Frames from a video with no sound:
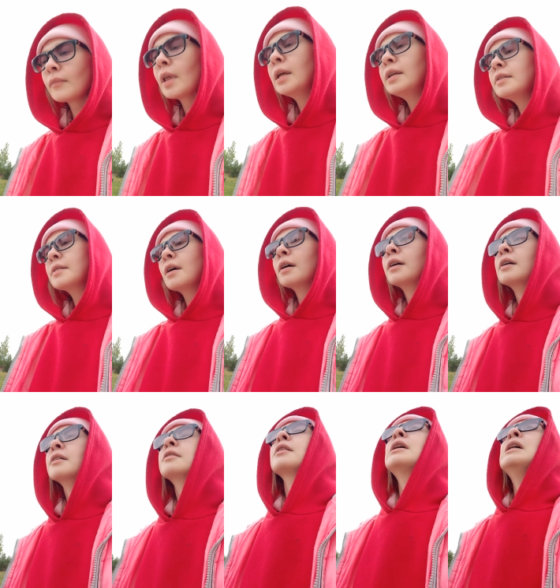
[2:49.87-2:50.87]
я не знаю,
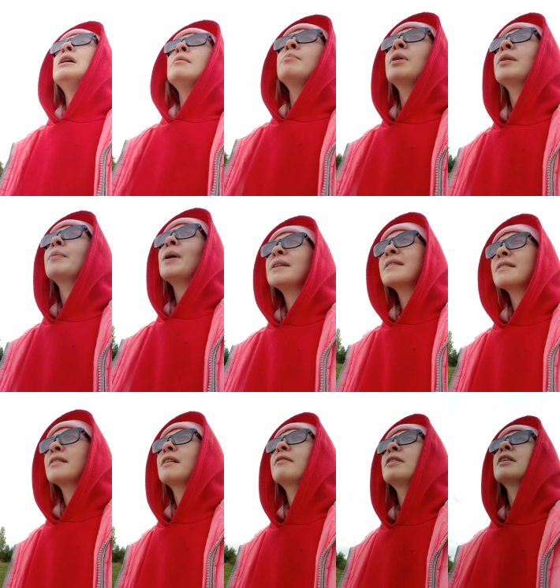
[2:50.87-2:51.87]
как это, минманцы,
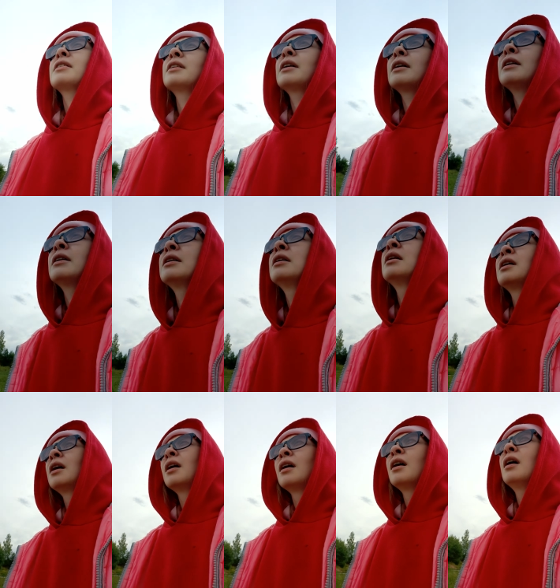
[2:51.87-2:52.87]
наверное,
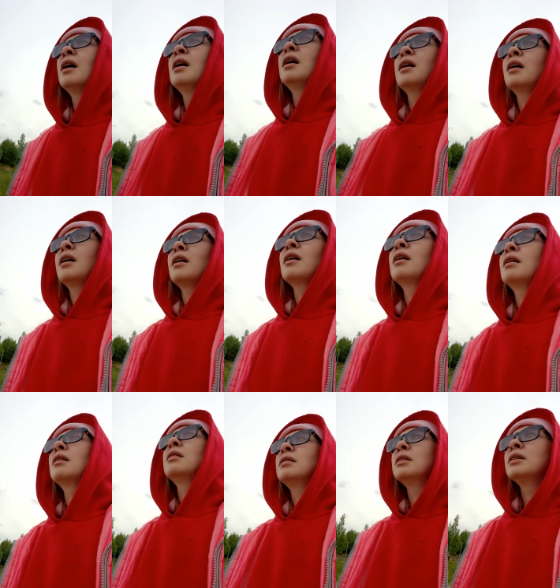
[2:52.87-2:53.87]

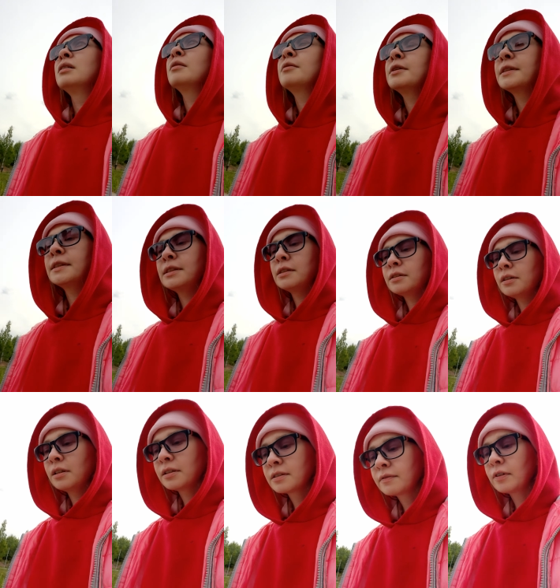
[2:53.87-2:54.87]
а,
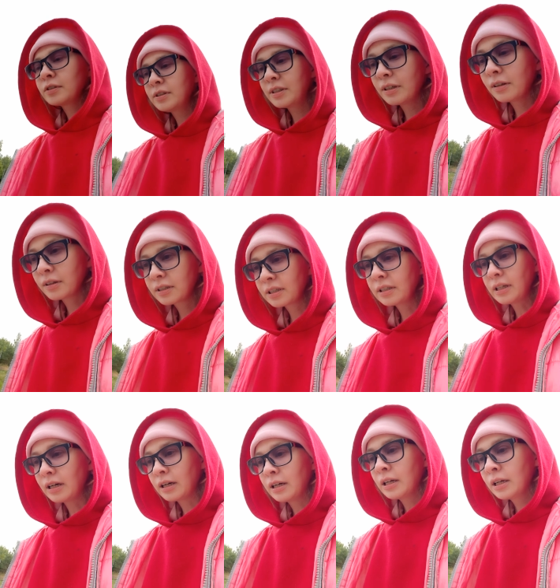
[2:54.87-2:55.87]
сделали свое дело,
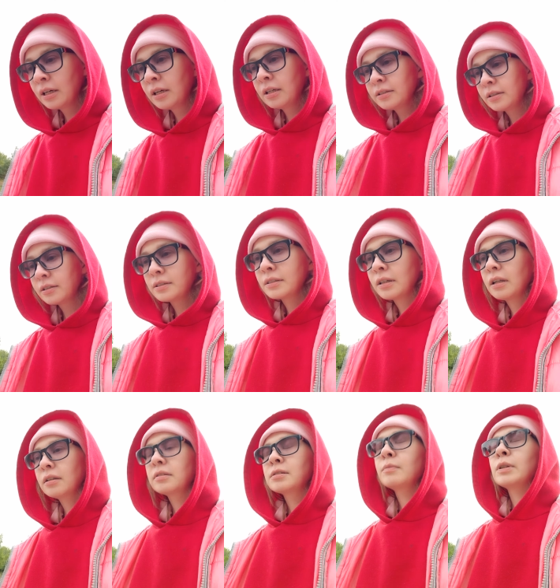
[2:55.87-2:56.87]
когда ты
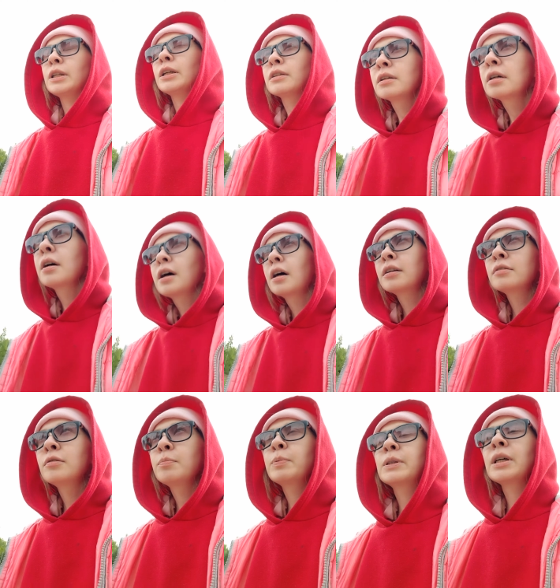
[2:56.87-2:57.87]
стал смотреть на
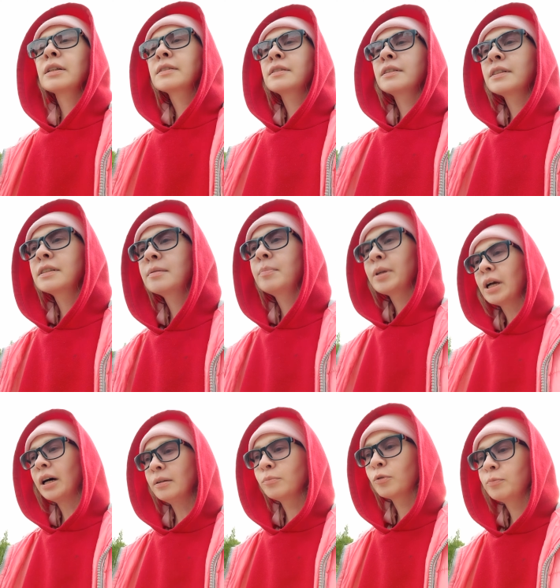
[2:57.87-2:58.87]
карту и пытаться найти
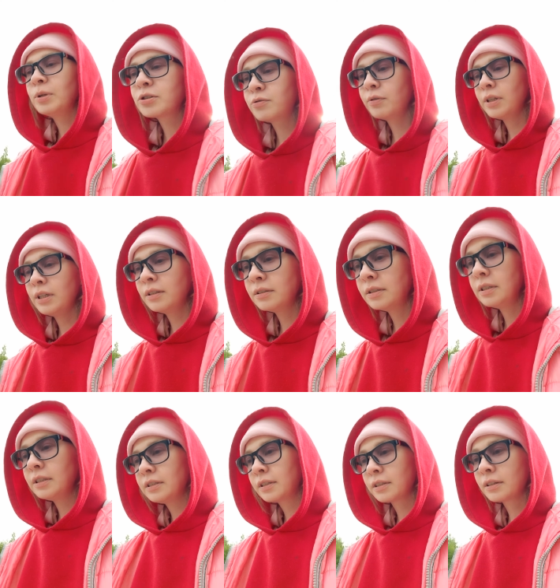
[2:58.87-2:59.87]
Мьянму между
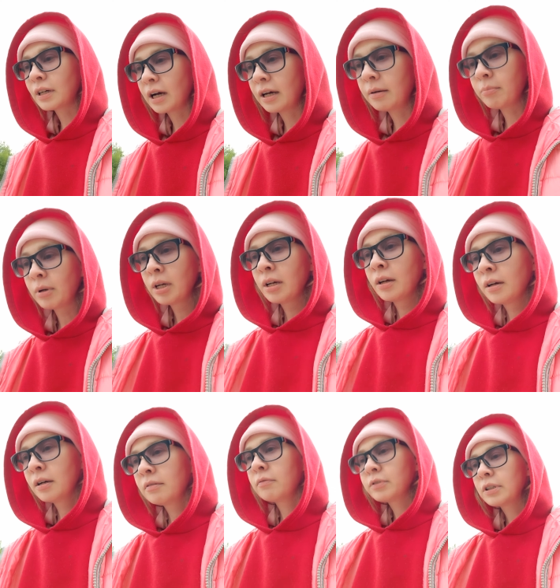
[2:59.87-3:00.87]
Индией и Китаем.
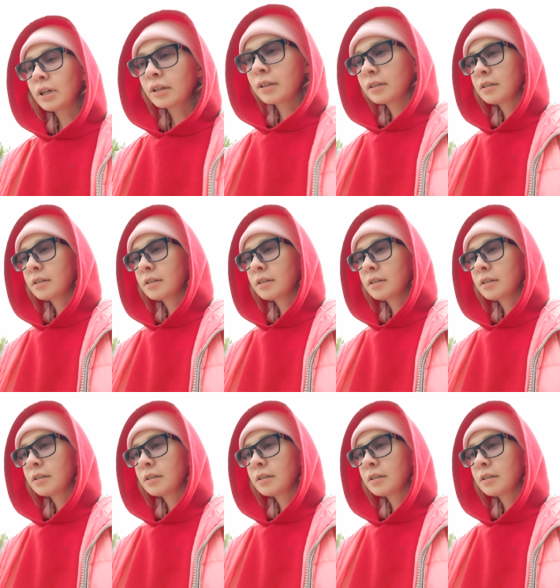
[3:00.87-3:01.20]
Вот так я